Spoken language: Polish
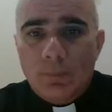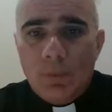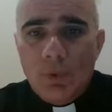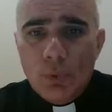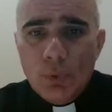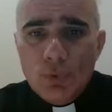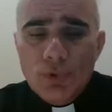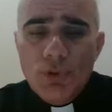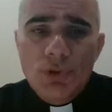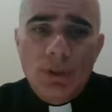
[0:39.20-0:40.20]
no,
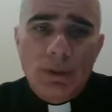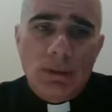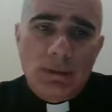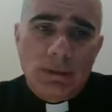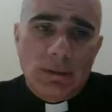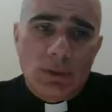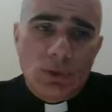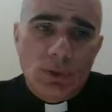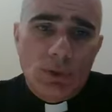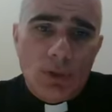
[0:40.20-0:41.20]
różni się
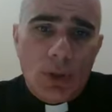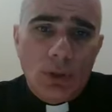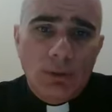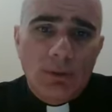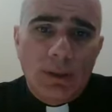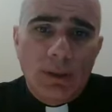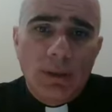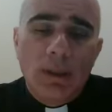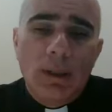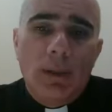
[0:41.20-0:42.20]
znacząco od tej, e,
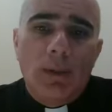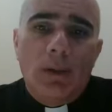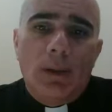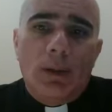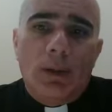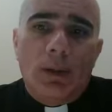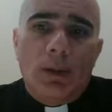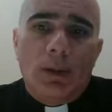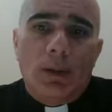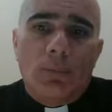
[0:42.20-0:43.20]

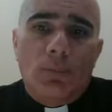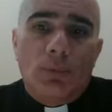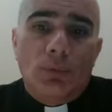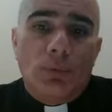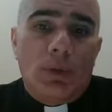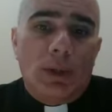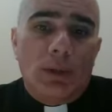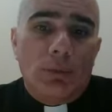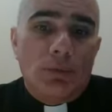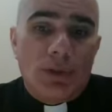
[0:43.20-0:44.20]
w
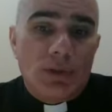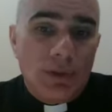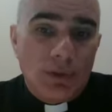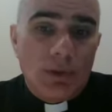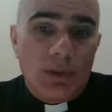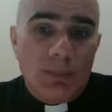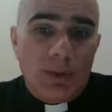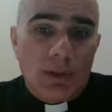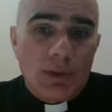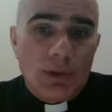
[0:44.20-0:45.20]
której uczestniczyli
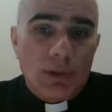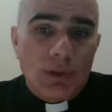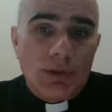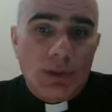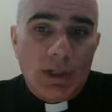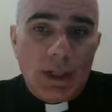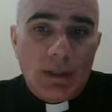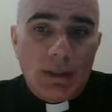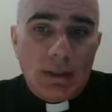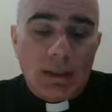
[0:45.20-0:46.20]
pierwsi
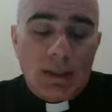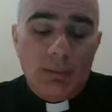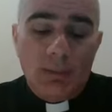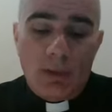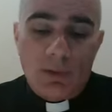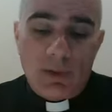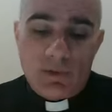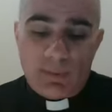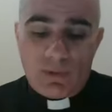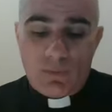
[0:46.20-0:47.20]
chrześcijanie, tak jak była ona
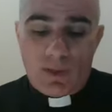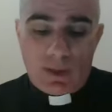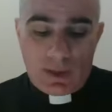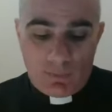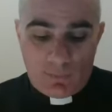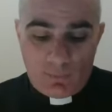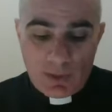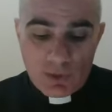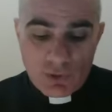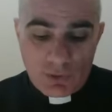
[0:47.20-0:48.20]
sprawowana w
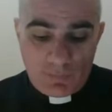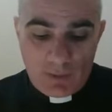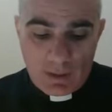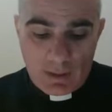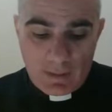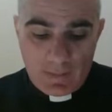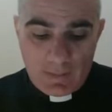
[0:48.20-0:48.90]
pierwszych wiekach.